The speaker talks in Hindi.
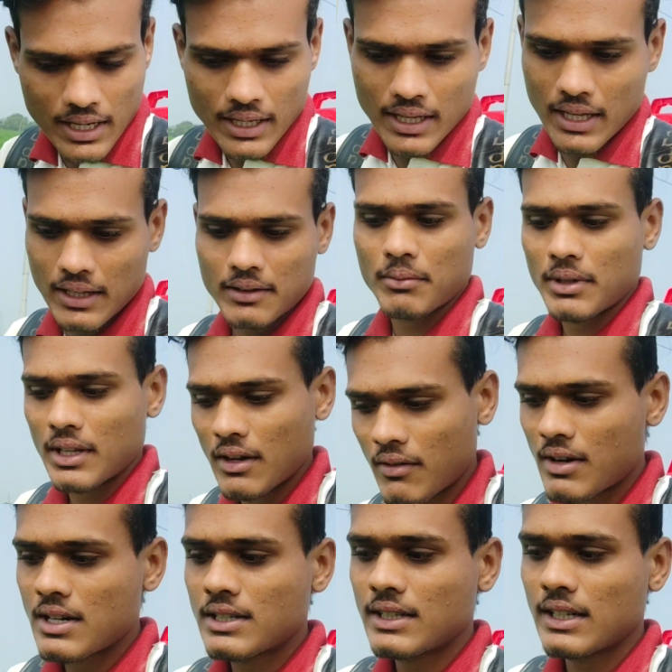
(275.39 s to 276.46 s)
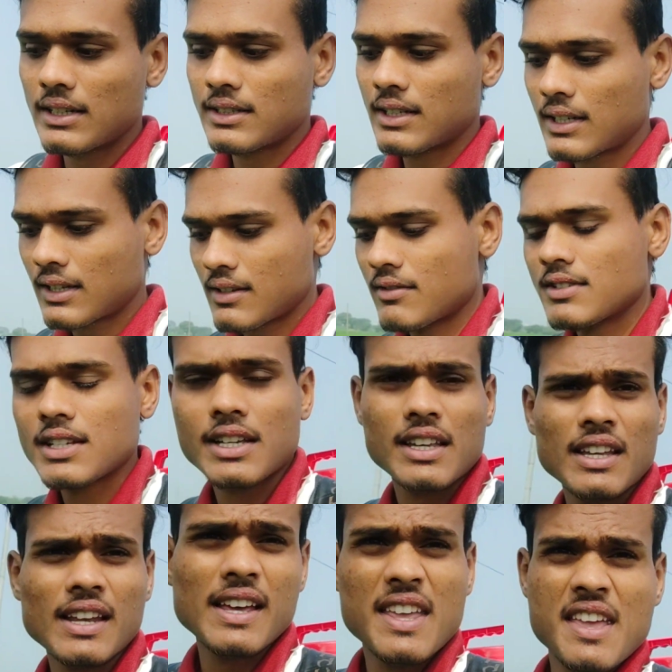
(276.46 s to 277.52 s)
खेत में दवा चल सकते हैं उससे
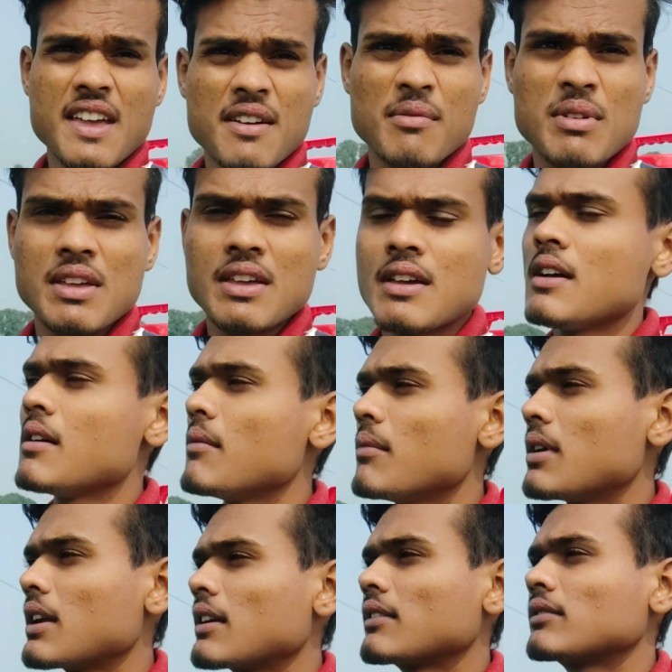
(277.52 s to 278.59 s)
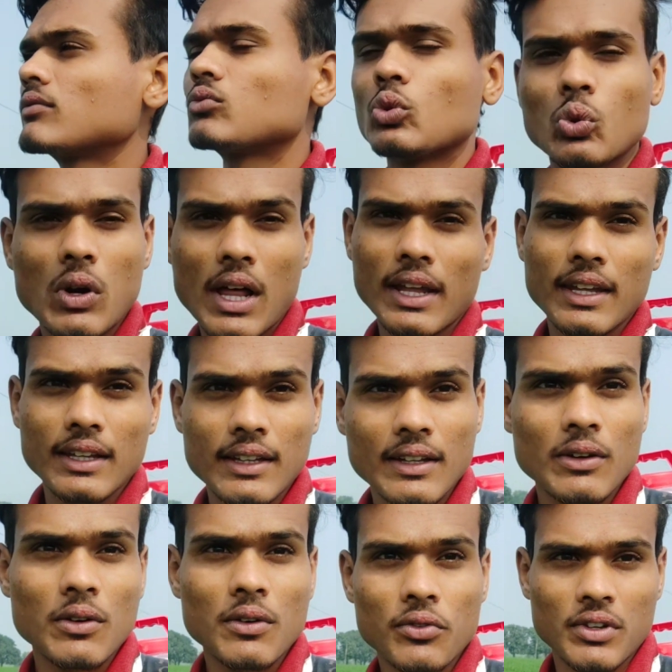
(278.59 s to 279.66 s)
गीला ही है अभी पर उड़ा देते
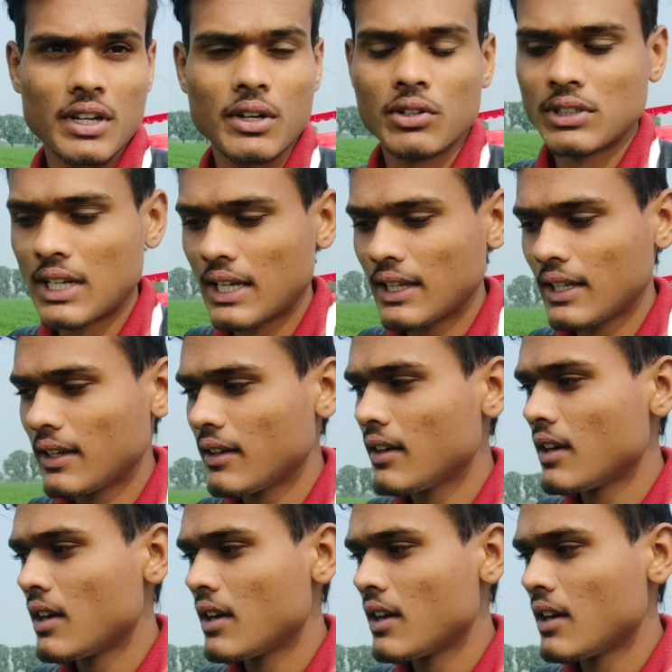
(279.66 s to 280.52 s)
और फ्री हो जाते हैं